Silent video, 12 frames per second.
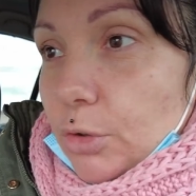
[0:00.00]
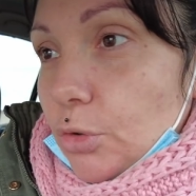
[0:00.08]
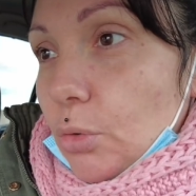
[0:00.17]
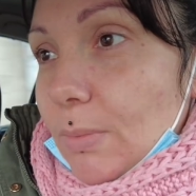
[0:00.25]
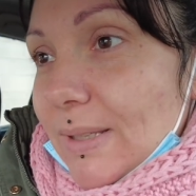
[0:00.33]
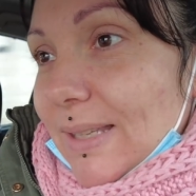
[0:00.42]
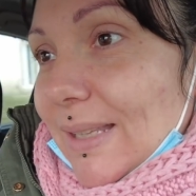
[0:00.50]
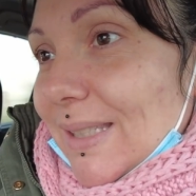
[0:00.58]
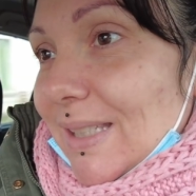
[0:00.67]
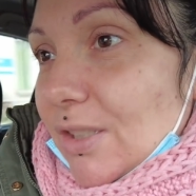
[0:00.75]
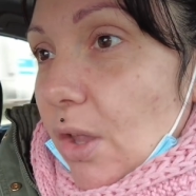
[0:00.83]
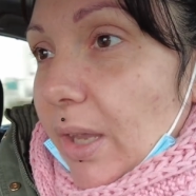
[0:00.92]
Je commence à
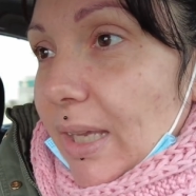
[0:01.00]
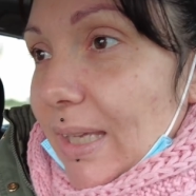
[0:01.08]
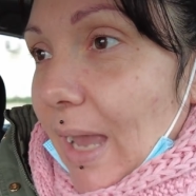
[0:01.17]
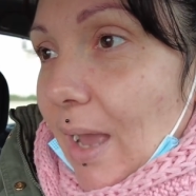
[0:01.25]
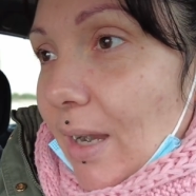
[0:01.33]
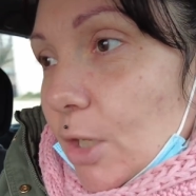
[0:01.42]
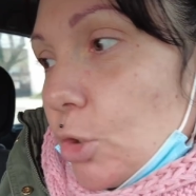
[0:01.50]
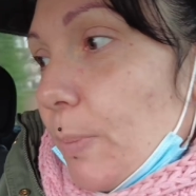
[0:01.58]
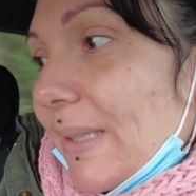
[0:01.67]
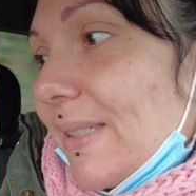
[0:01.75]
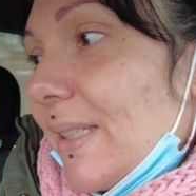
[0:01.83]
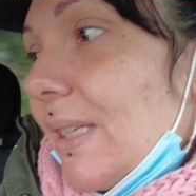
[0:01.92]
10h15. Là, je suis
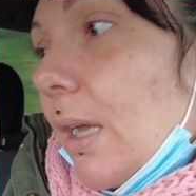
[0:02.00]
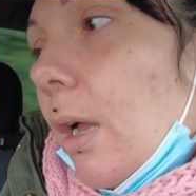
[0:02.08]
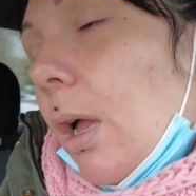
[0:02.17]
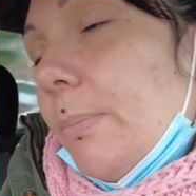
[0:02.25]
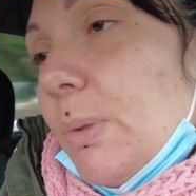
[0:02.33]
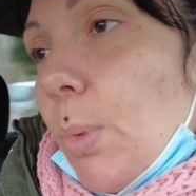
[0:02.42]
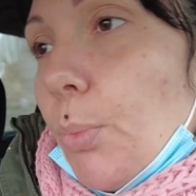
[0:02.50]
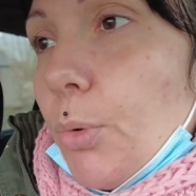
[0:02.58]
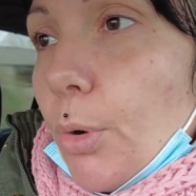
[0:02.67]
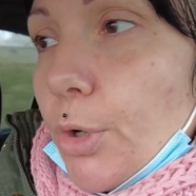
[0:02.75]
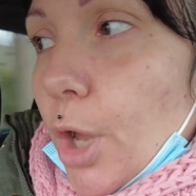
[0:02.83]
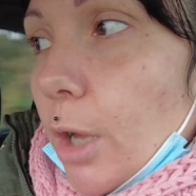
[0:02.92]
partie euh, un petit peu plus
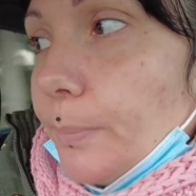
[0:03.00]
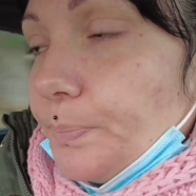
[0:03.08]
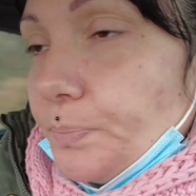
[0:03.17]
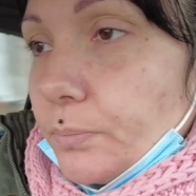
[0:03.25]
bonheur